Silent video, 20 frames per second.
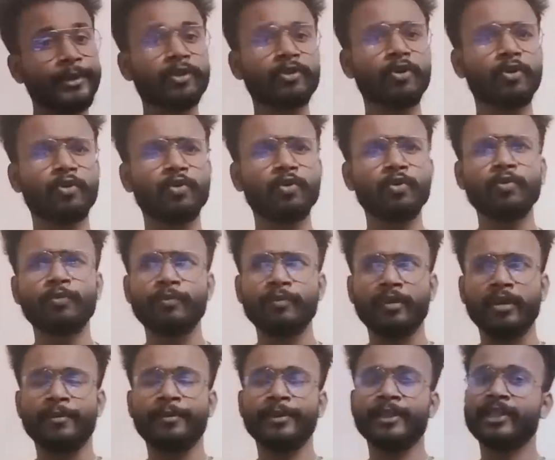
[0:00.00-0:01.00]
কমেন্ট করো
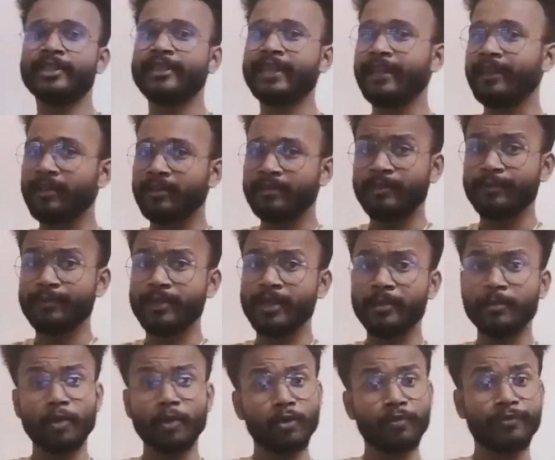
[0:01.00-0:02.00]
আমাদের চ্যানেলটা
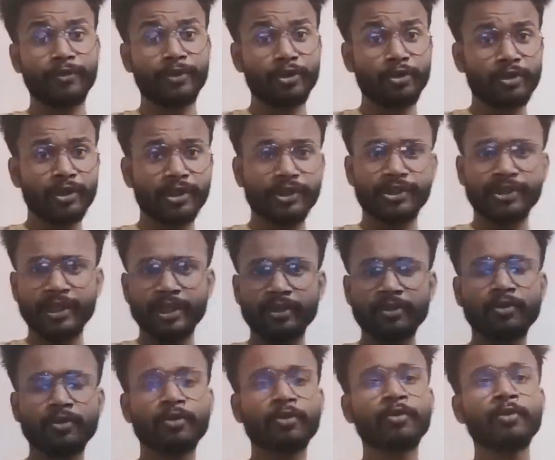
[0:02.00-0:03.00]
সাবস্ক্রাইব করো ভিডিওটা
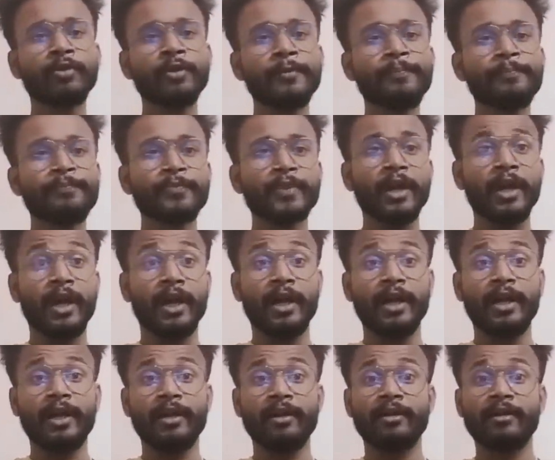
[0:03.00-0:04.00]
শেয়ার করো
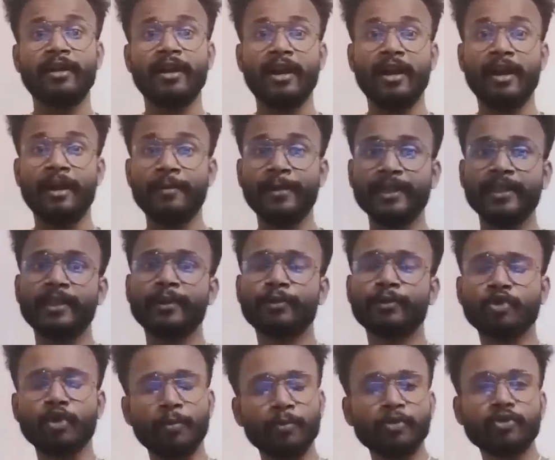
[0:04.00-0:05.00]
আর আমাদের
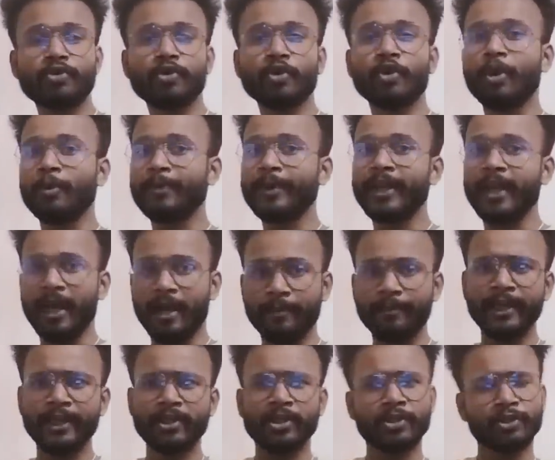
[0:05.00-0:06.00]
সমস্ত গল্পের
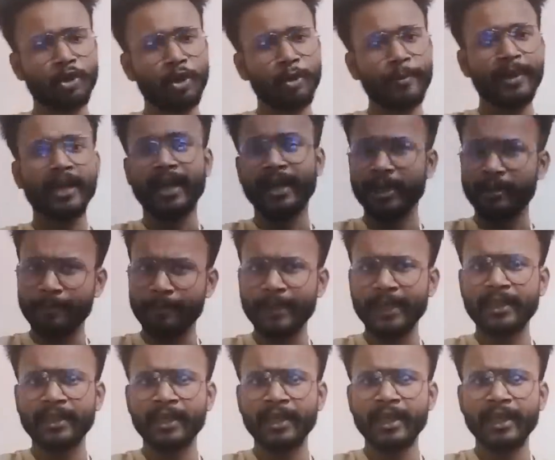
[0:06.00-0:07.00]
আপডেট সবার আগে
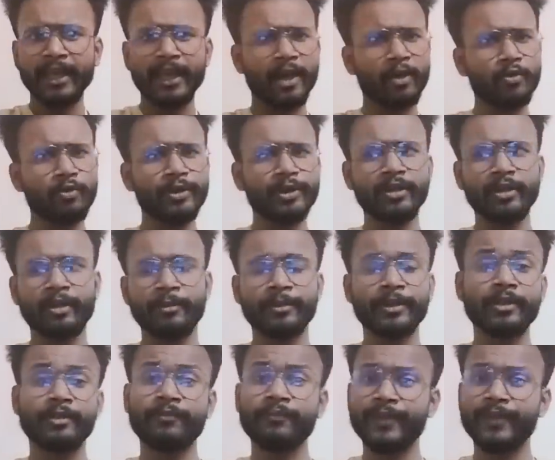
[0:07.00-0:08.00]
পেতে এখনই
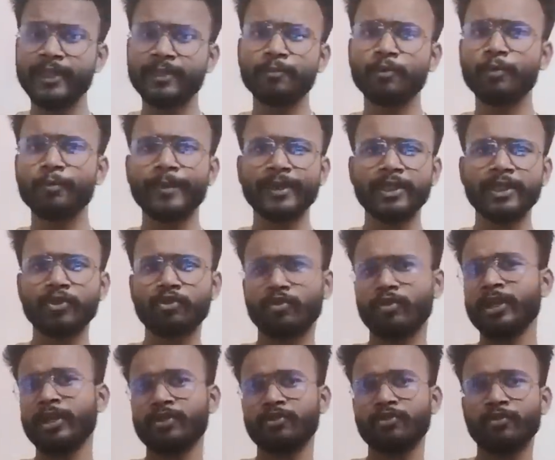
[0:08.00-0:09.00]
আমাদের ফেসবুক পেজে
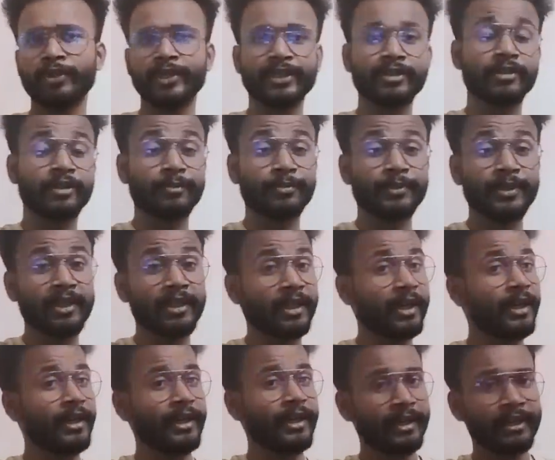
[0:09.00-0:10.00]
চলে আসো
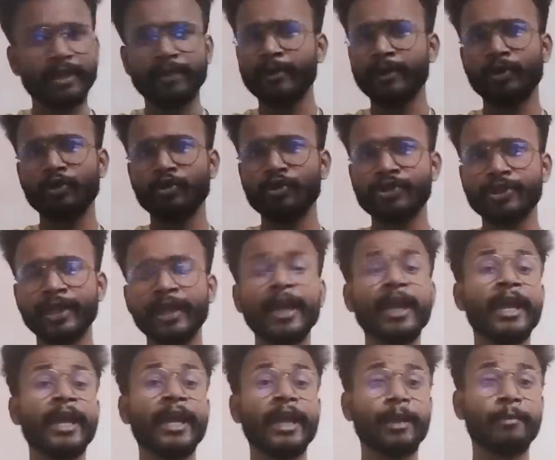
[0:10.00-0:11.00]
ডিসক্রিপশানে তার লিঙ্ক দেওয়া রয়েছে
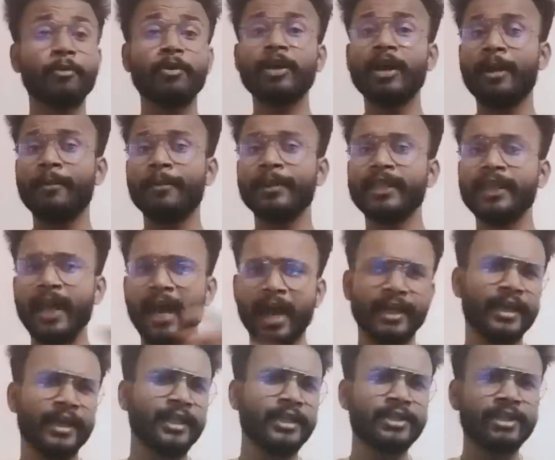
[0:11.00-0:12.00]
এবং আমাদের
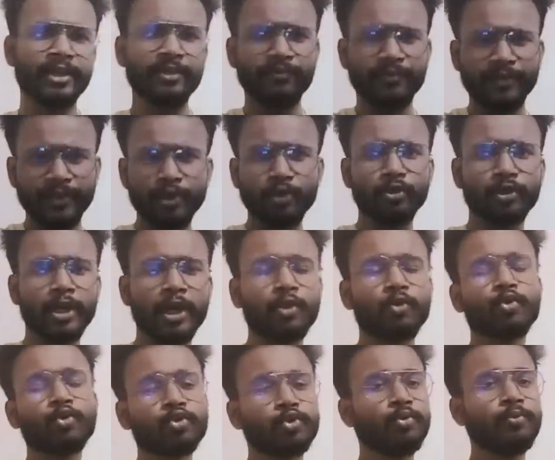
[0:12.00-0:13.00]
আগের যে ভিডিওটা
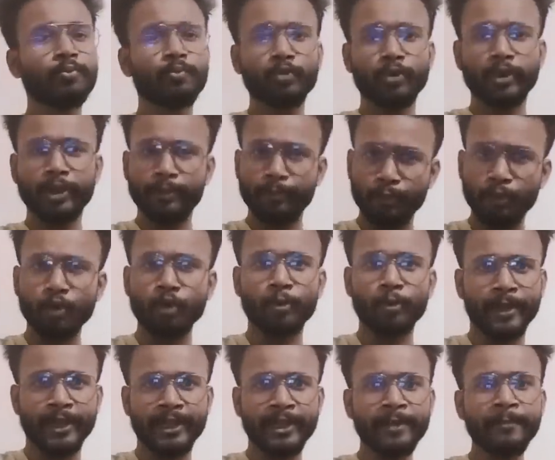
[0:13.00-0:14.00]
কুসুমপুরের পোড়ো
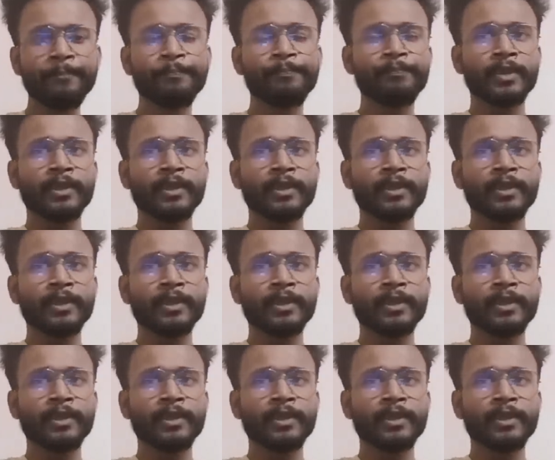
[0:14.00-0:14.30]
বাড়ি